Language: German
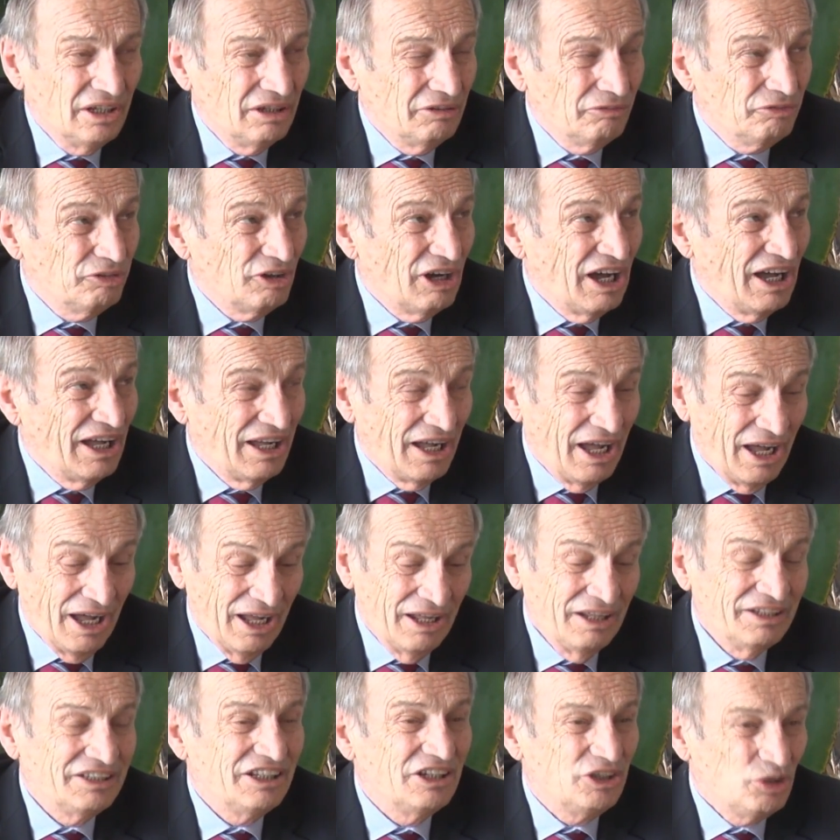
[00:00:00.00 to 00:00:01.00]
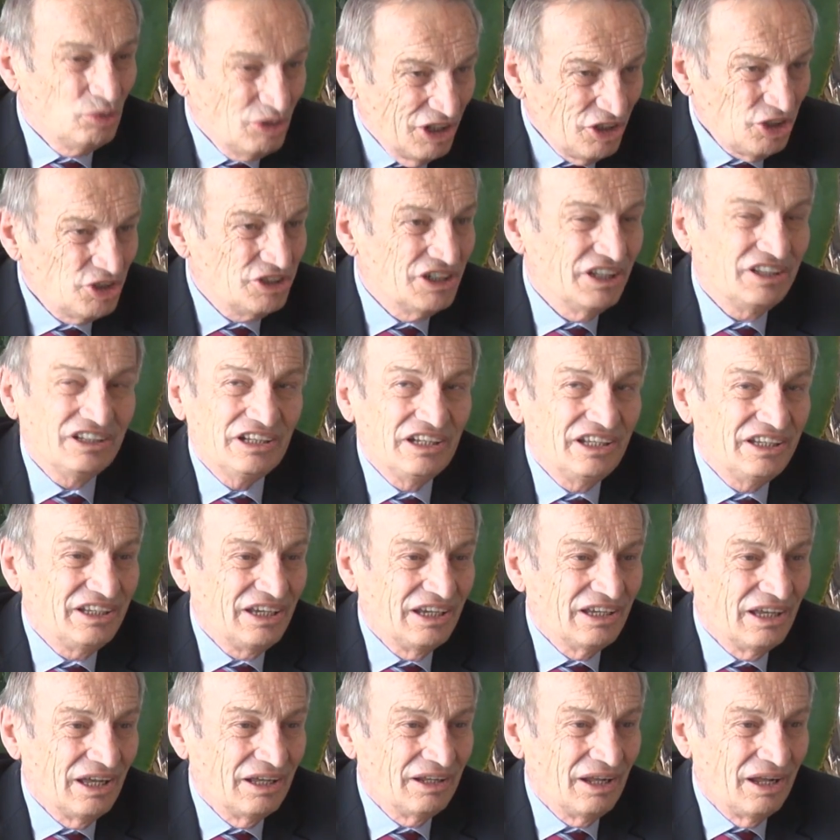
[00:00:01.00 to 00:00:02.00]
war die
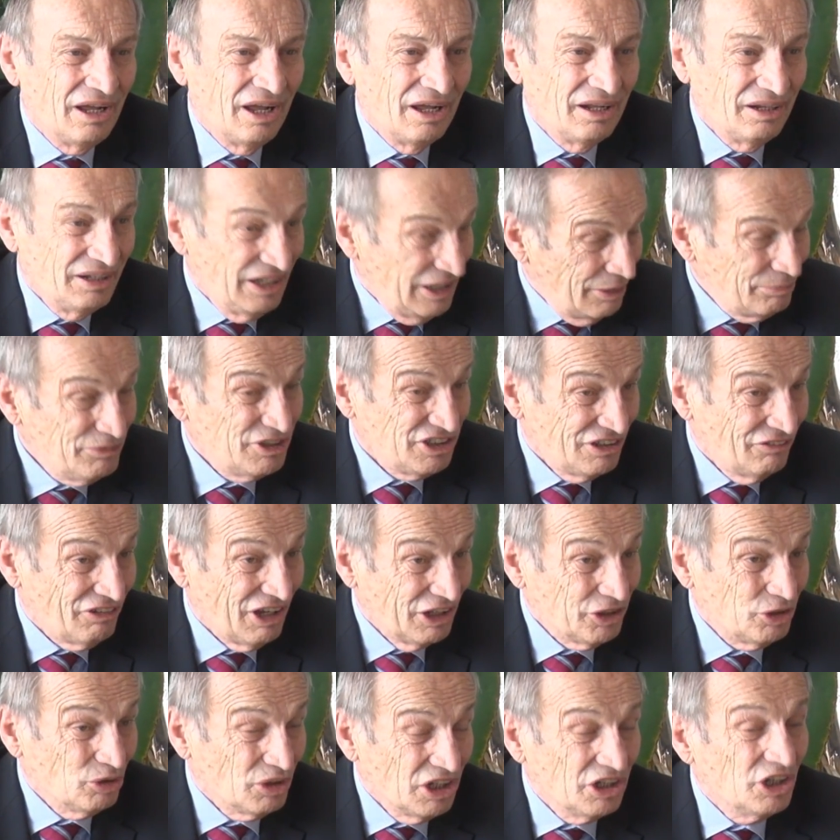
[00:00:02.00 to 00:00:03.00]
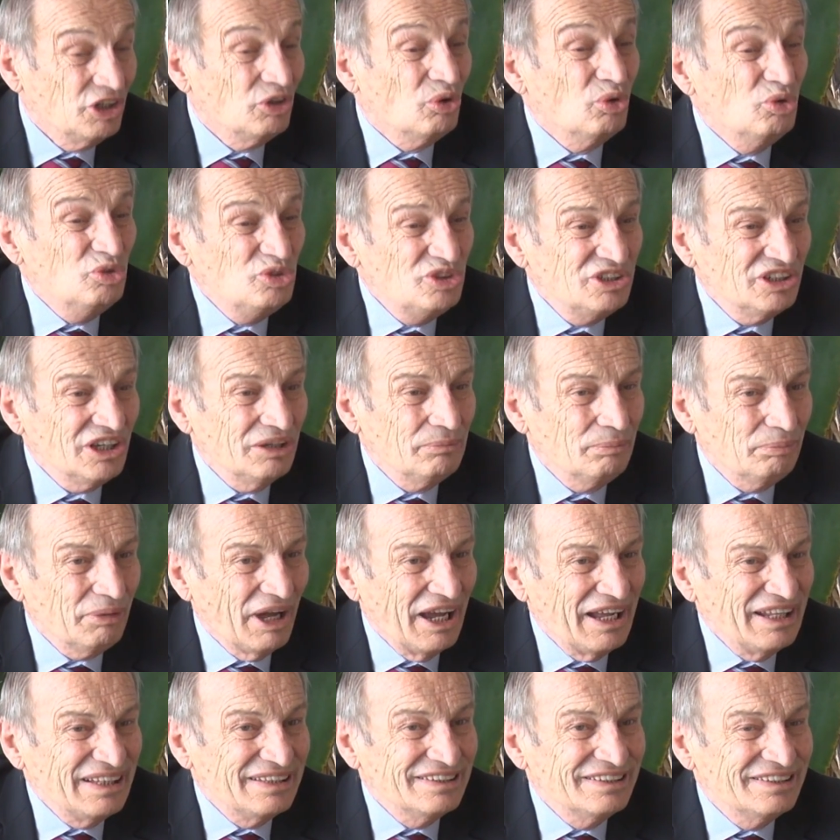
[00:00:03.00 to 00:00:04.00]
durchschnittliche äh, Lebenserwartung in unseren
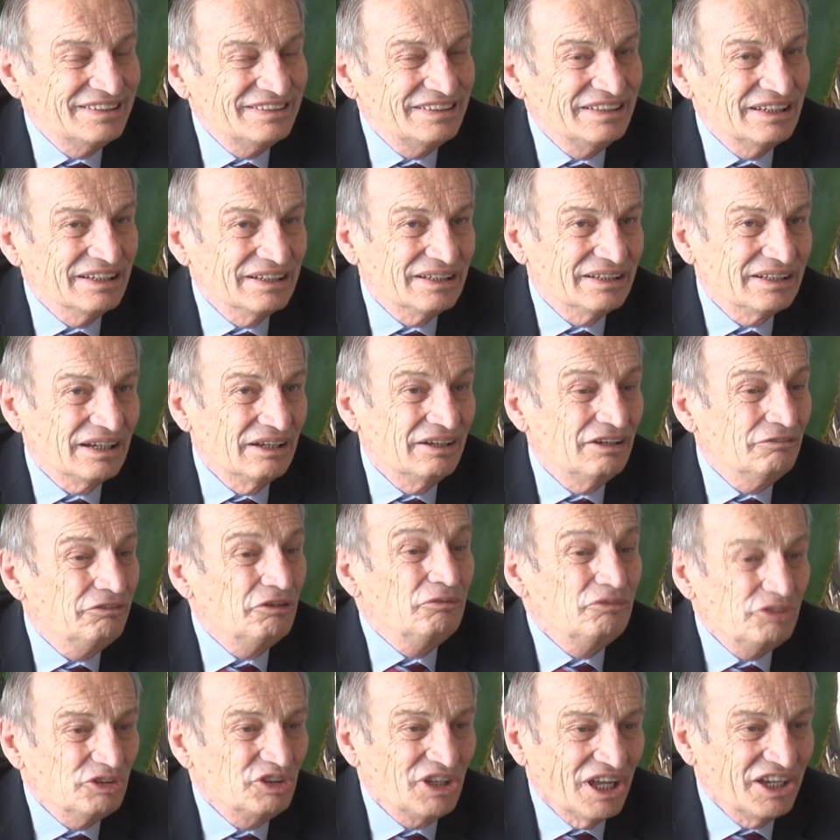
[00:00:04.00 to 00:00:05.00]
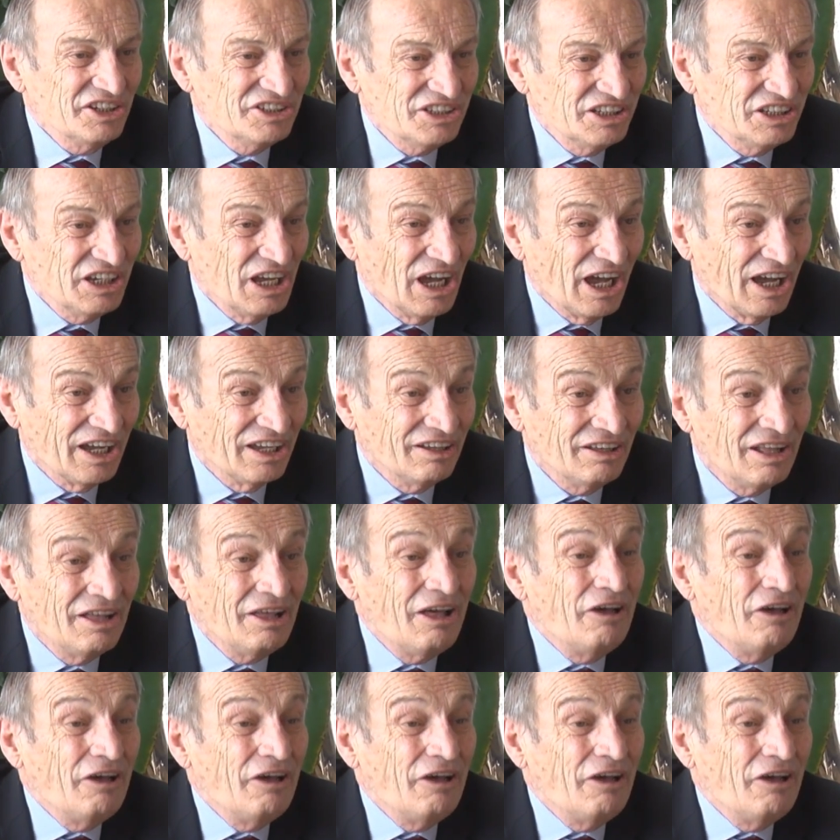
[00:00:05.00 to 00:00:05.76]
Breiten circa 35 Jahre.